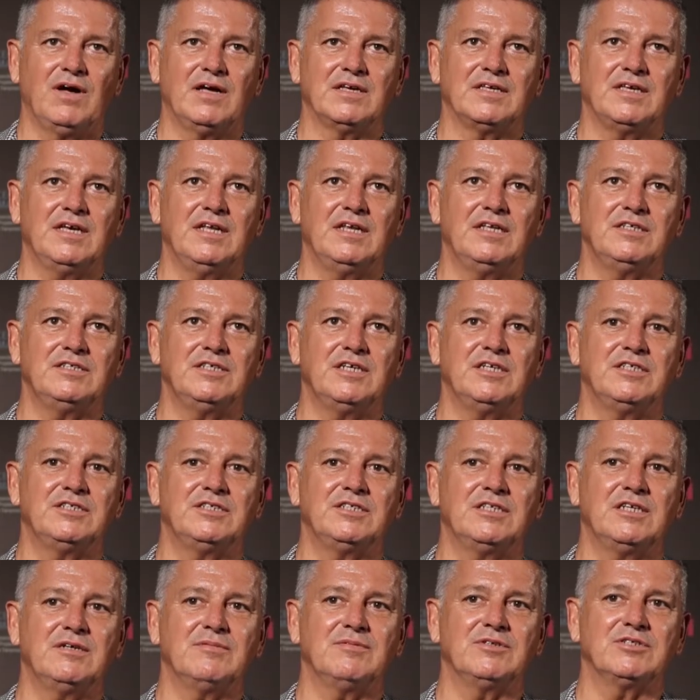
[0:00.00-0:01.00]
Geleceğin
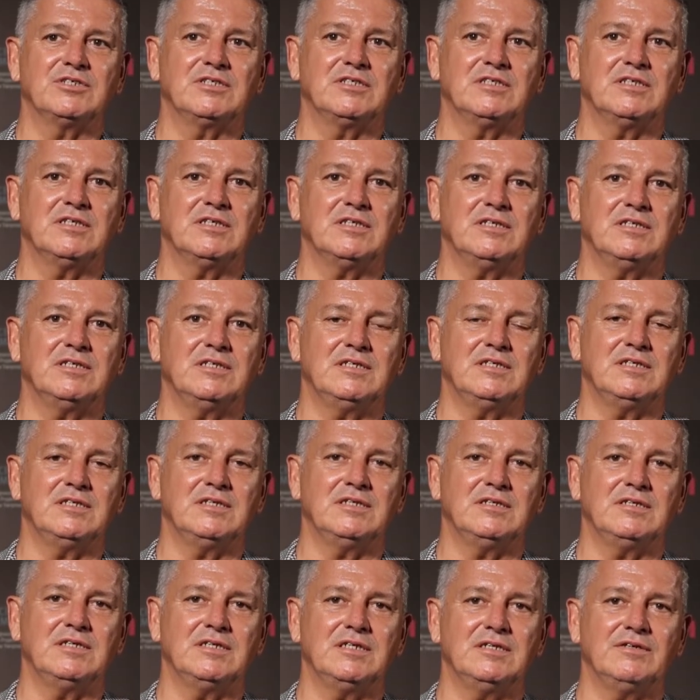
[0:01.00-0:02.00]
sineması e,
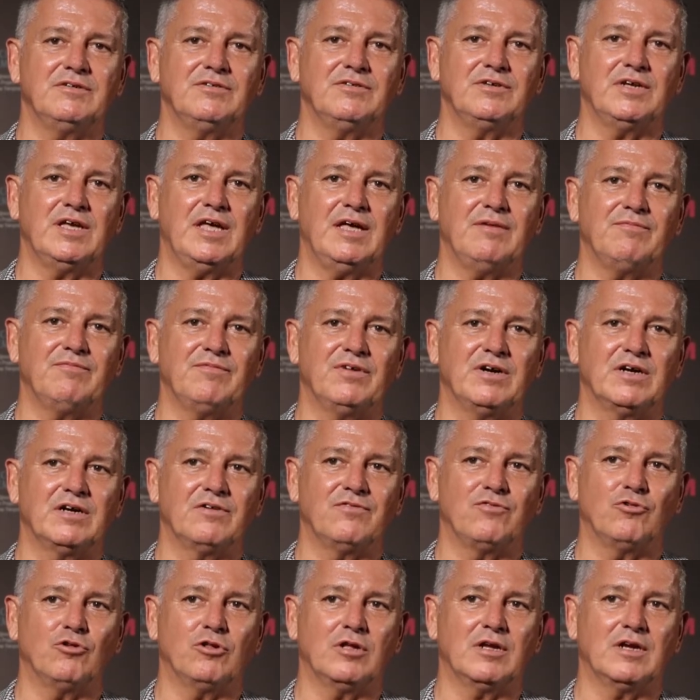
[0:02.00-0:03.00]
hem
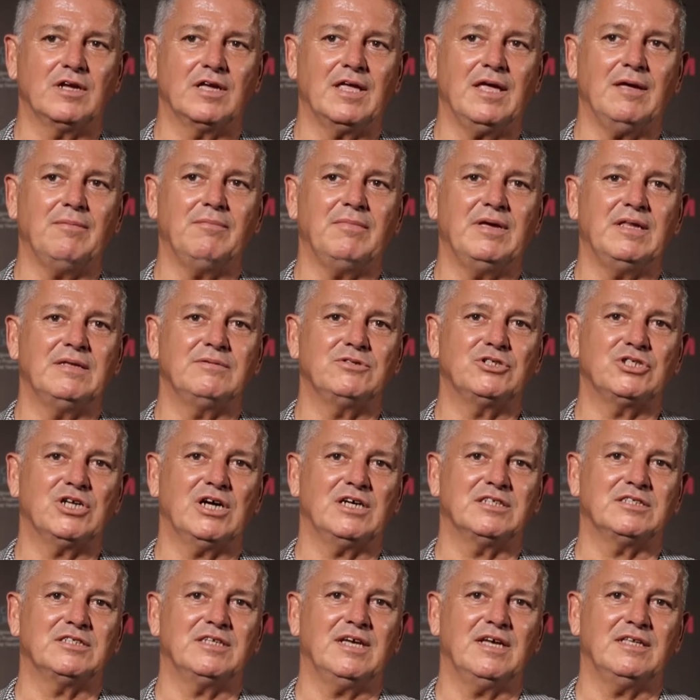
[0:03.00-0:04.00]
vakıf olarak hem benim
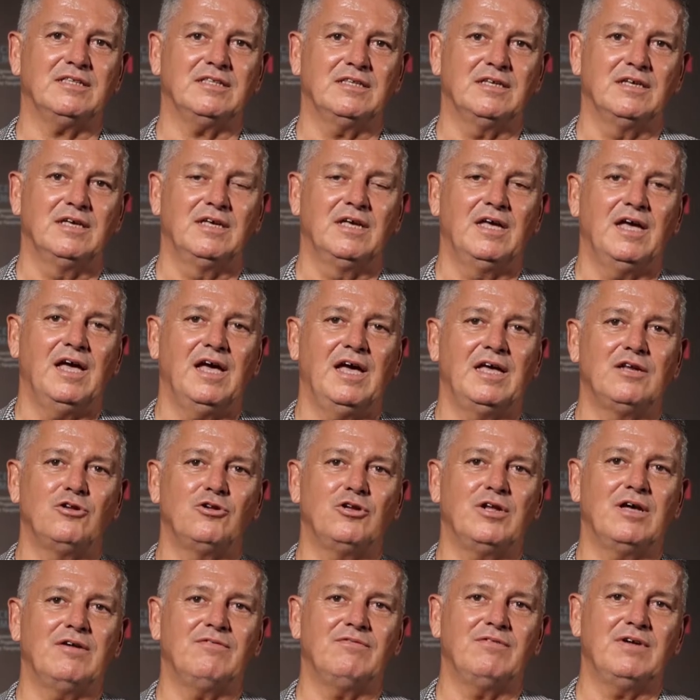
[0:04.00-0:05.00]
şahsen en
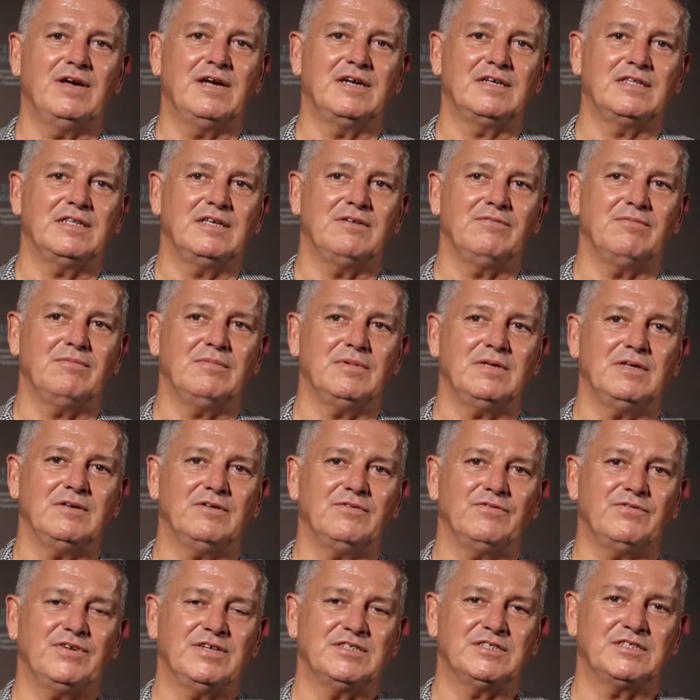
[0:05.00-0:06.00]
önem verdiğim
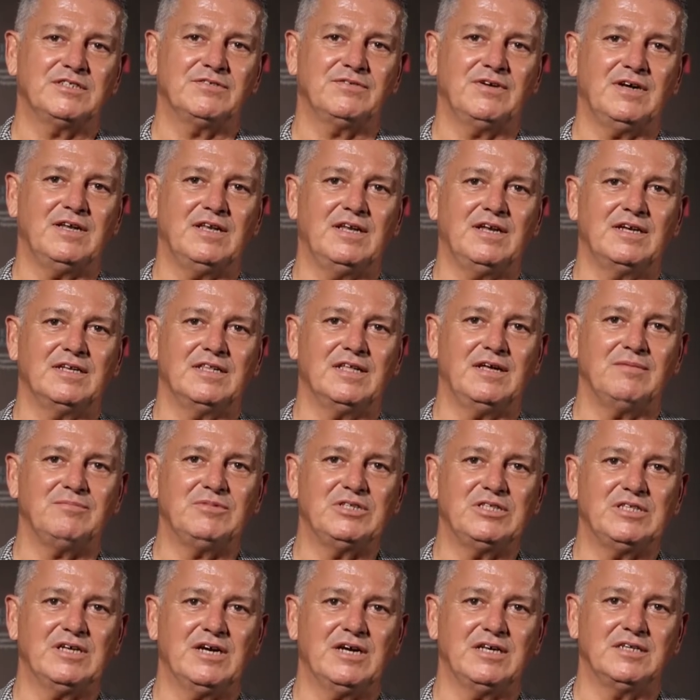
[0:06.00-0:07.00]
festivallerden
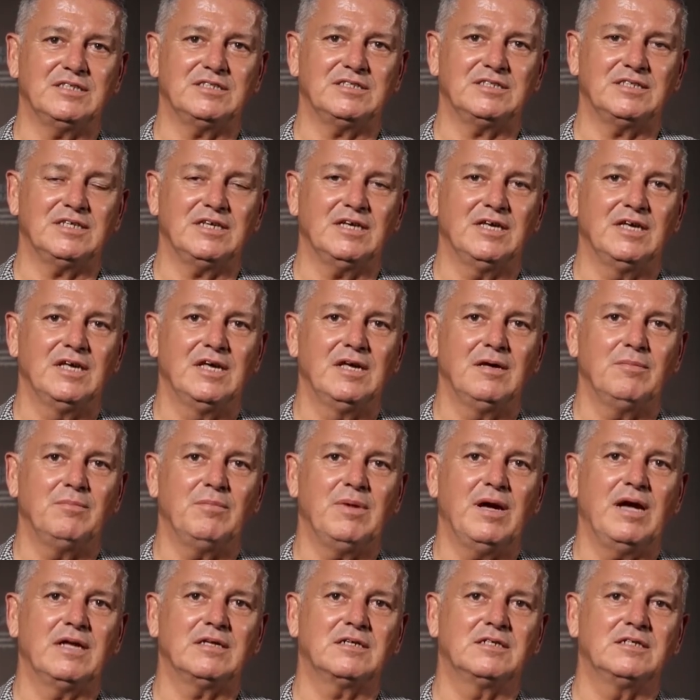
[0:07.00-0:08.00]
bir tanesi.
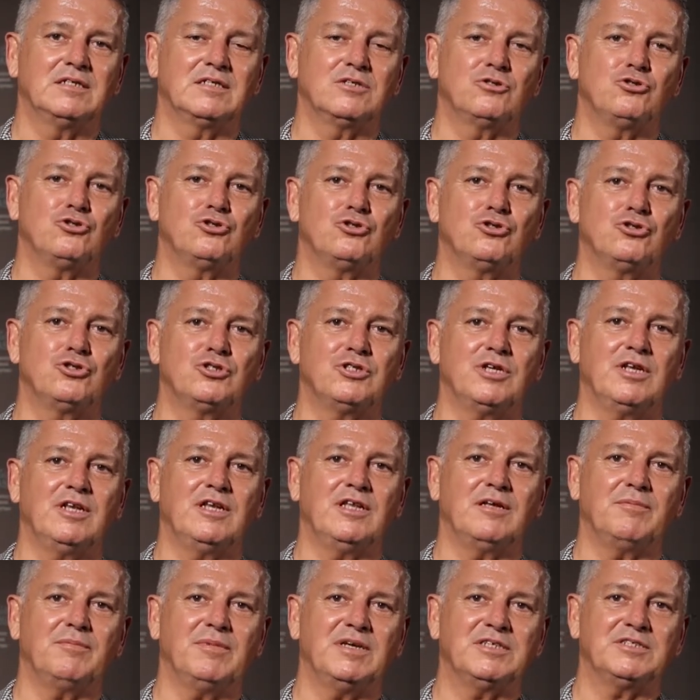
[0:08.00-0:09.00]
Ben 40 küsür
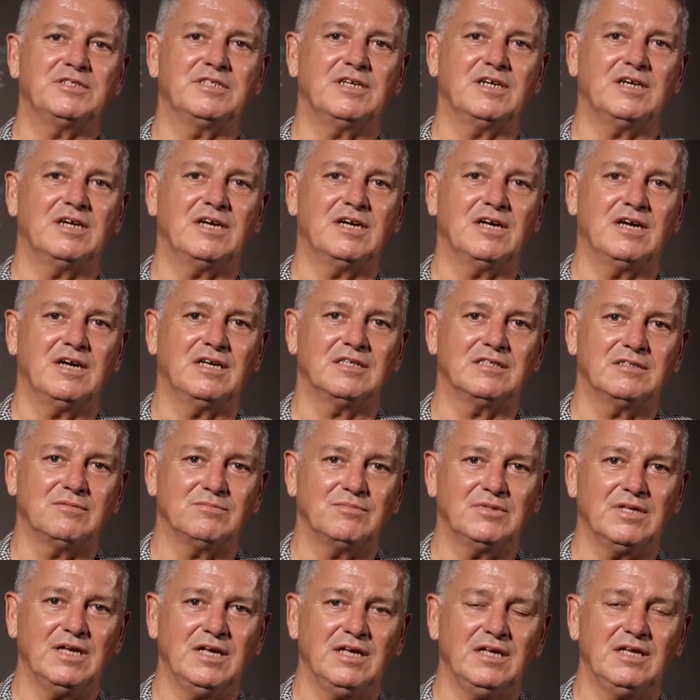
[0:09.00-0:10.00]
senelik meslek
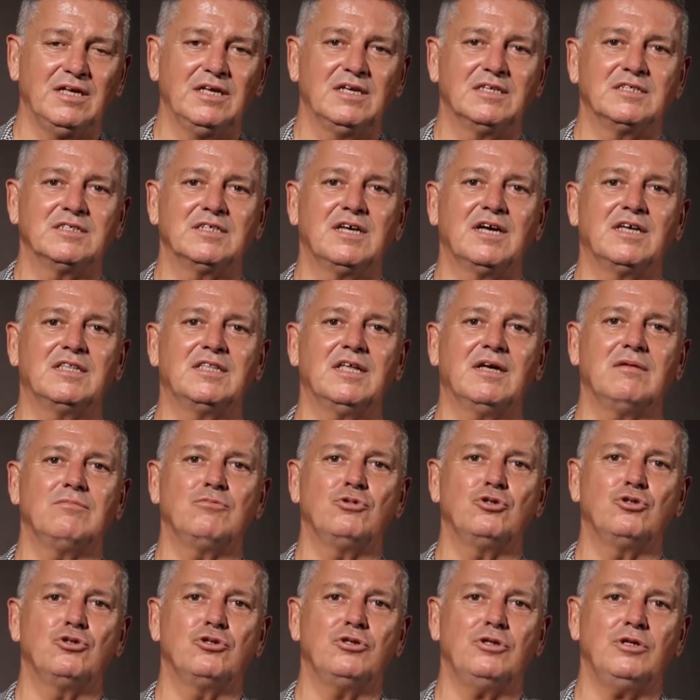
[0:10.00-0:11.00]
hayatımda
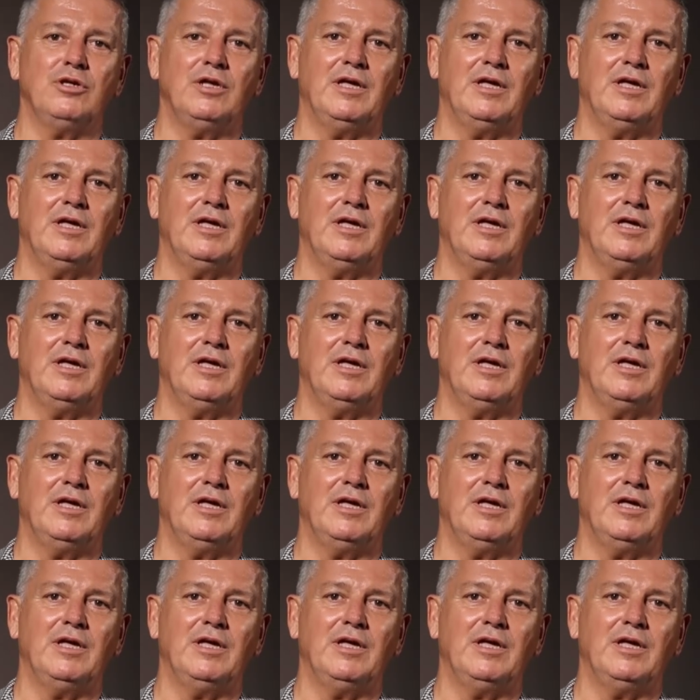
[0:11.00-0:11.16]
zaten bütün